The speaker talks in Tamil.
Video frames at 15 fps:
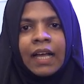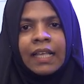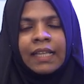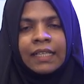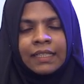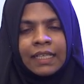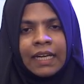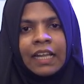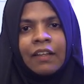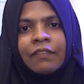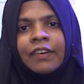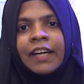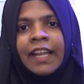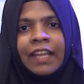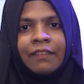இதற்கெல்லாம்
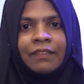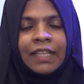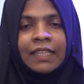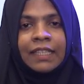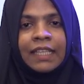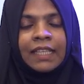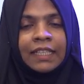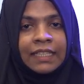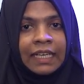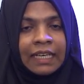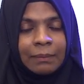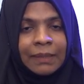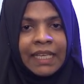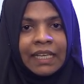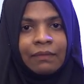விடை வந்து
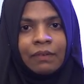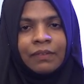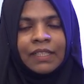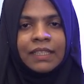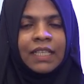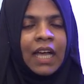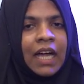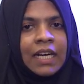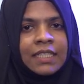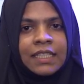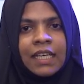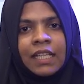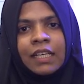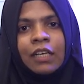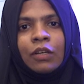இதற்கெல்லாம் தீர்வு வந்து
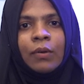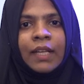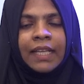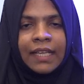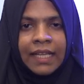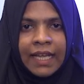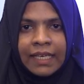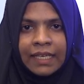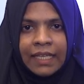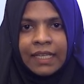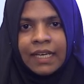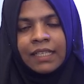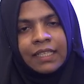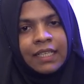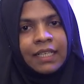ஆட்சியாளர்களுடைய கையில
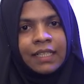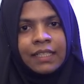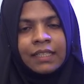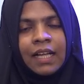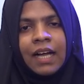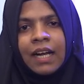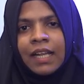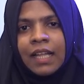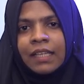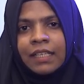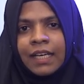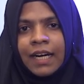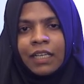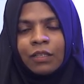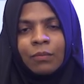தான் இருக்கு ஆனா அது
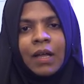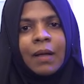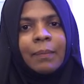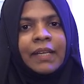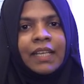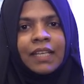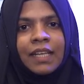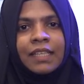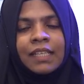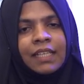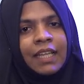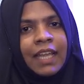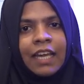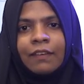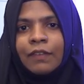நடக்குமா அப்படிங்கிறது
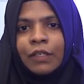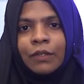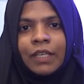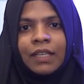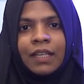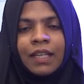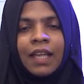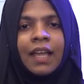கேள்விக்குறி